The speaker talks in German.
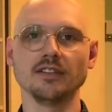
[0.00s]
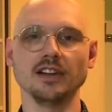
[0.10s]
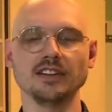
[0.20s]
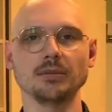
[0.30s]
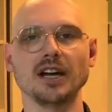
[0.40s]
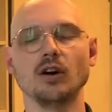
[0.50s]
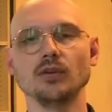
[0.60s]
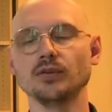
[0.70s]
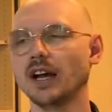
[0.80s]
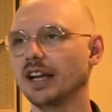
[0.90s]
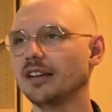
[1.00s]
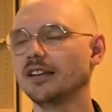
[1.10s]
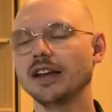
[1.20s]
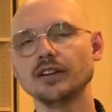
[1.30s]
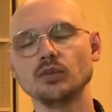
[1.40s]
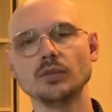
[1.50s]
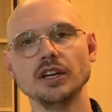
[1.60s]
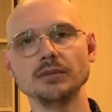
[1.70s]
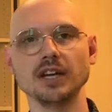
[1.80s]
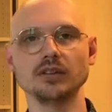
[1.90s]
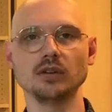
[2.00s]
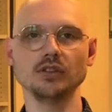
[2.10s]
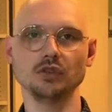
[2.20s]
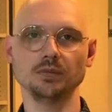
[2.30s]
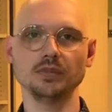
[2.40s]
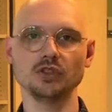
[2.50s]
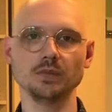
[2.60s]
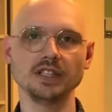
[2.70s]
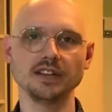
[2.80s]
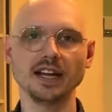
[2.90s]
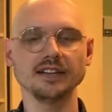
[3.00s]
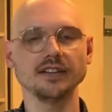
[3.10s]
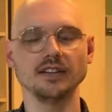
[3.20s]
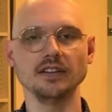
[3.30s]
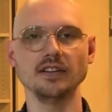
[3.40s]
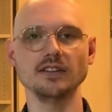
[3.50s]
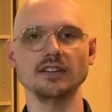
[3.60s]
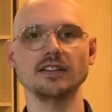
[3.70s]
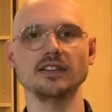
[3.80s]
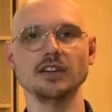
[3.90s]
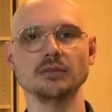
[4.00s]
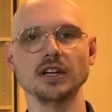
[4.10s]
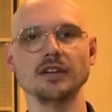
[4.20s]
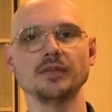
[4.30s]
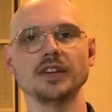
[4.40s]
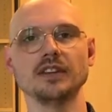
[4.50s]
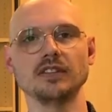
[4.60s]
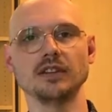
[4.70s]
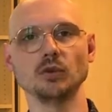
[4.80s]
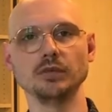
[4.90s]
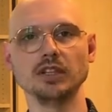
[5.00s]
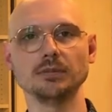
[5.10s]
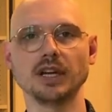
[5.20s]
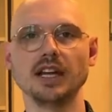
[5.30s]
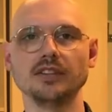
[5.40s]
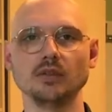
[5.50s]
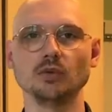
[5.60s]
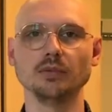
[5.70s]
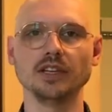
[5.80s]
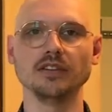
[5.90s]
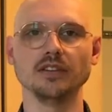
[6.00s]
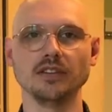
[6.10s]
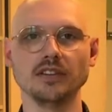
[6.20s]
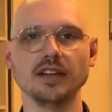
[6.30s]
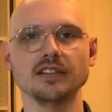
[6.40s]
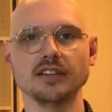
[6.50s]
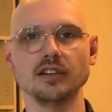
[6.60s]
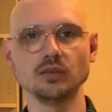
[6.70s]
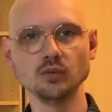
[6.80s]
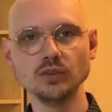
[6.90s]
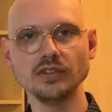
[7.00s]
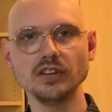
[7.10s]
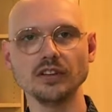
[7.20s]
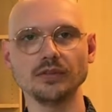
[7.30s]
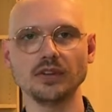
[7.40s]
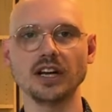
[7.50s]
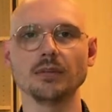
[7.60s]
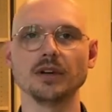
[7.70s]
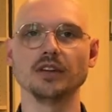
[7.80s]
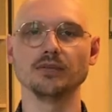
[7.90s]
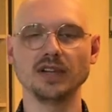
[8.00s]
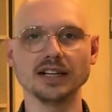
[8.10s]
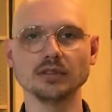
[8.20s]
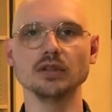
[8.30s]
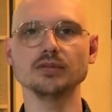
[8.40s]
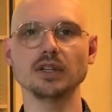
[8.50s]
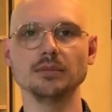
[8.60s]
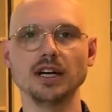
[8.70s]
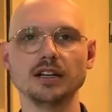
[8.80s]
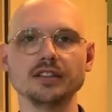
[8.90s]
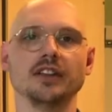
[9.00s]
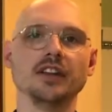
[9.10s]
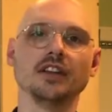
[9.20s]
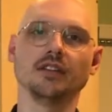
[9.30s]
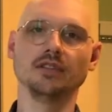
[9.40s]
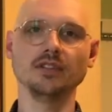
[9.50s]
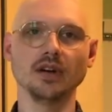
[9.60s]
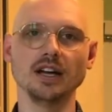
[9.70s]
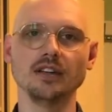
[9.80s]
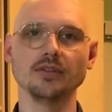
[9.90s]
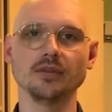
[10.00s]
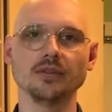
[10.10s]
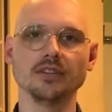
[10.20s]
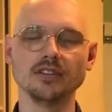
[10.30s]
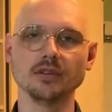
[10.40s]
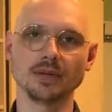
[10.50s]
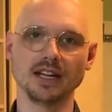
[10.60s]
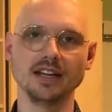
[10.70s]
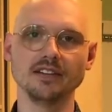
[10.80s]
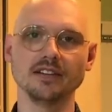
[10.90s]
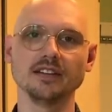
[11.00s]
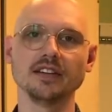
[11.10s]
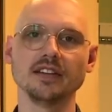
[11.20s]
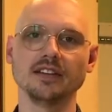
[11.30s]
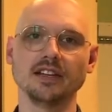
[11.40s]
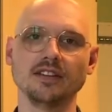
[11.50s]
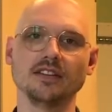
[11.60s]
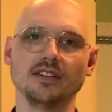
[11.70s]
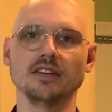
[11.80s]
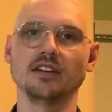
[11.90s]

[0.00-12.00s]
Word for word: Was aber auch für alle Eigentümer immer eine Rolle gespielt hat, ist das Thema, dass die Immobilienpreise im Moment sehr, sehr gut sind. Wir haben einen Verkäufermarkt. Wieso also diese Preise jetzt